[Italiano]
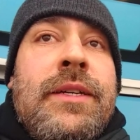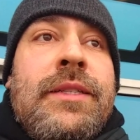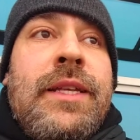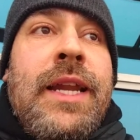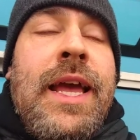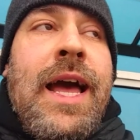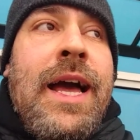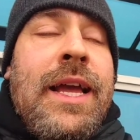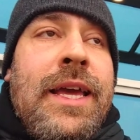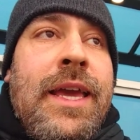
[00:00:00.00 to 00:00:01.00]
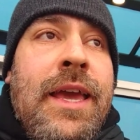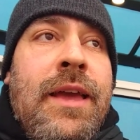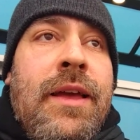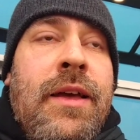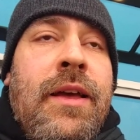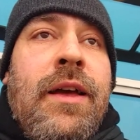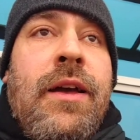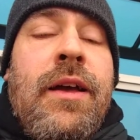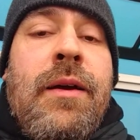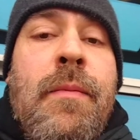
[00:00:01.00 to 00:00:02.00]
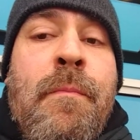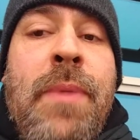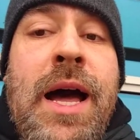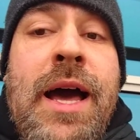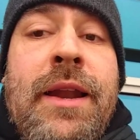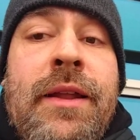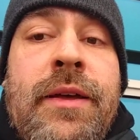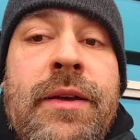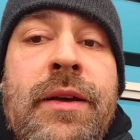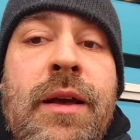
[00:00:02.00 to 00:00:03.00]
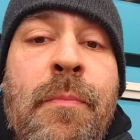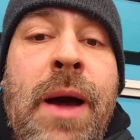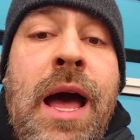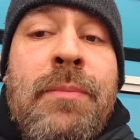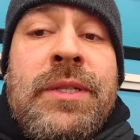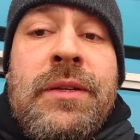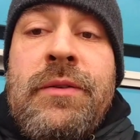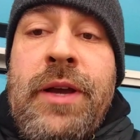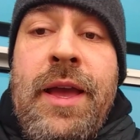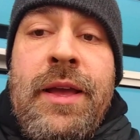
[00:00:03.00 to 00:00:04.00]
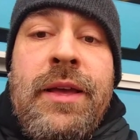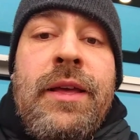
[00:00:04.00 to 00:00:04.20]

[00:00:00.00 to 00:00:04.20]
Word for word: direi anche uh, bar, pubs, ok?